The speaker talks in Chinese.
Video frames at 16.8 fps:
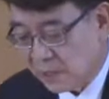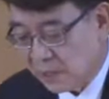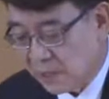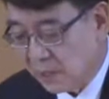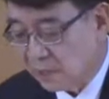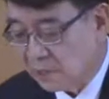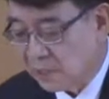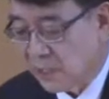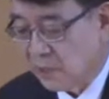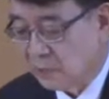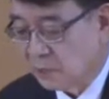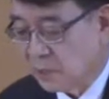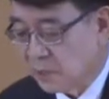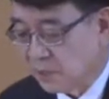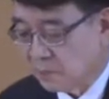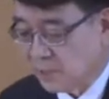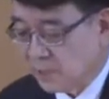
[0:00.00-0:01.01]
撒汉、
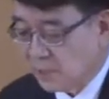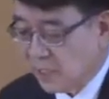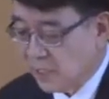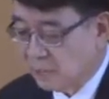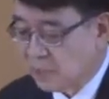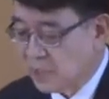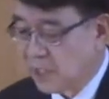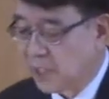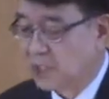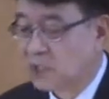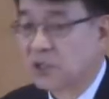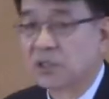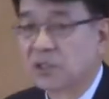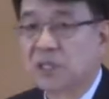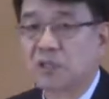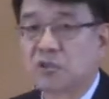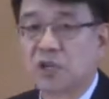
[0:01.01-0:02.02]
撒旦
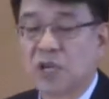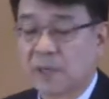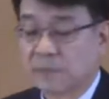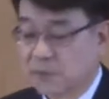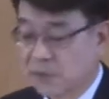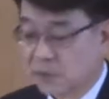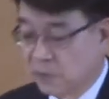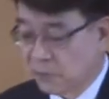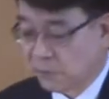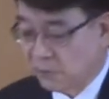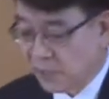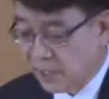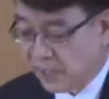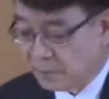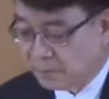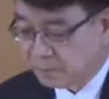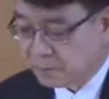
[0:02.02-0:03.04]
不并不能
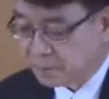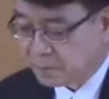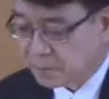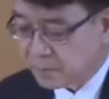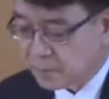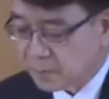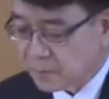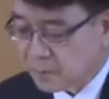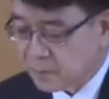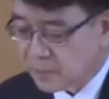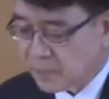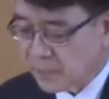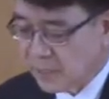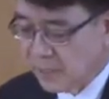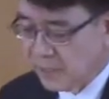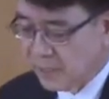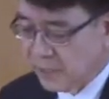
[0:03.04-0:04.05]
直接
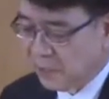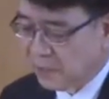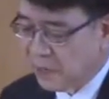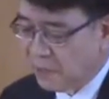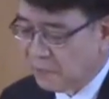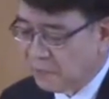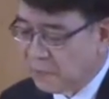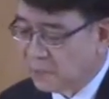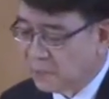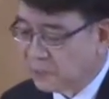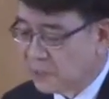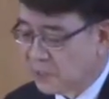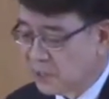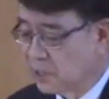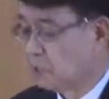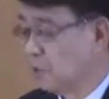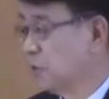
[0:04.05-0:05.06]
入人的心
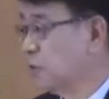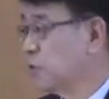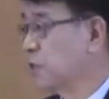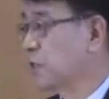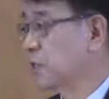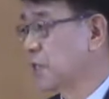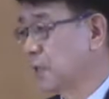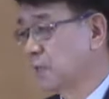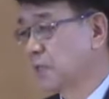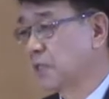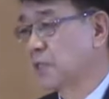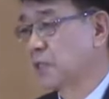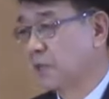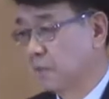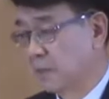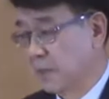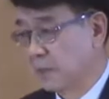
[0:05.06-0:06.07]
哦，撒
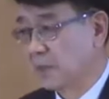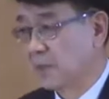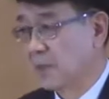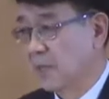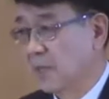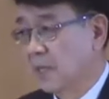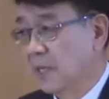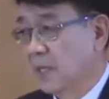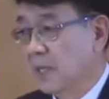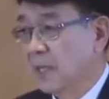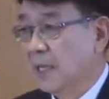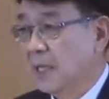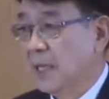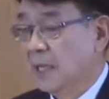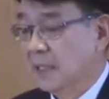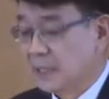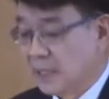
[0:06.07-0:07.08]
旦一定是要
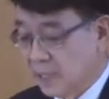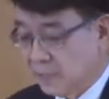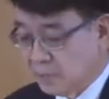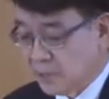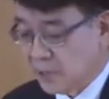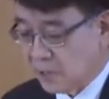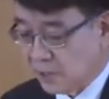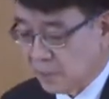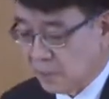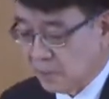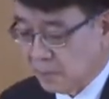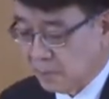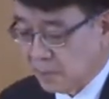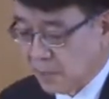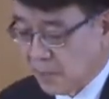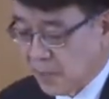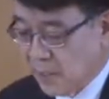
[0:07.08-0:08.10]
从外面
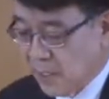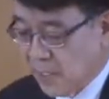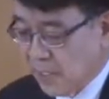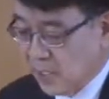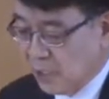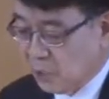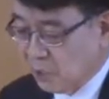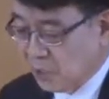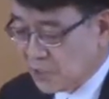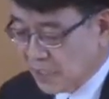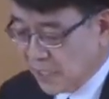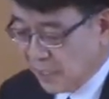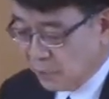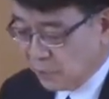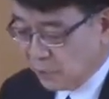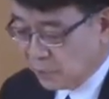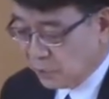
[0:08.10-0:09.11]

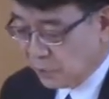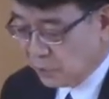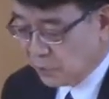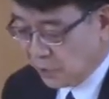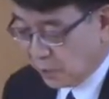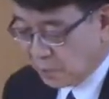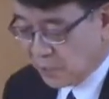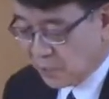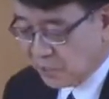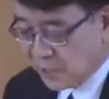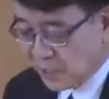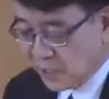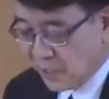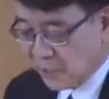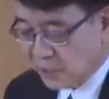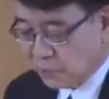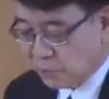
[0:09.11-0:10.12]
进去，呃，
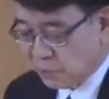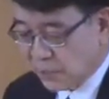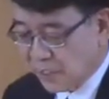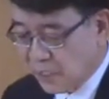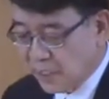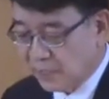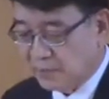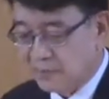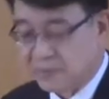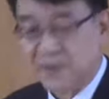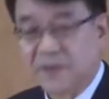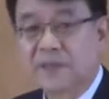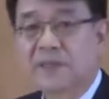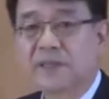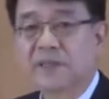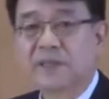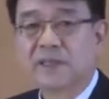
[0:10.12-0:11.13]
需要从外
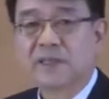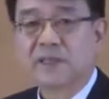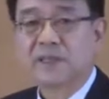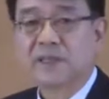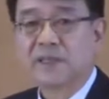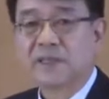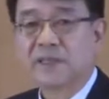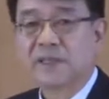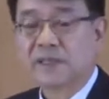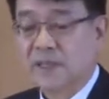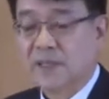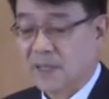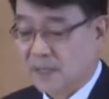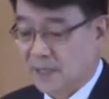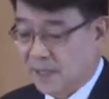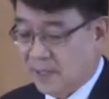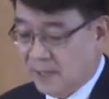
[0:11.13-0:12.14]
面呃来
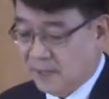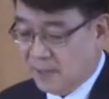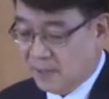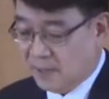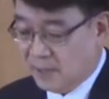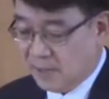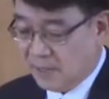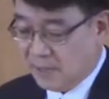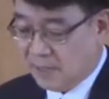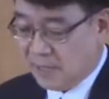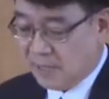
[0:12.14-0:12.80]
攻击的。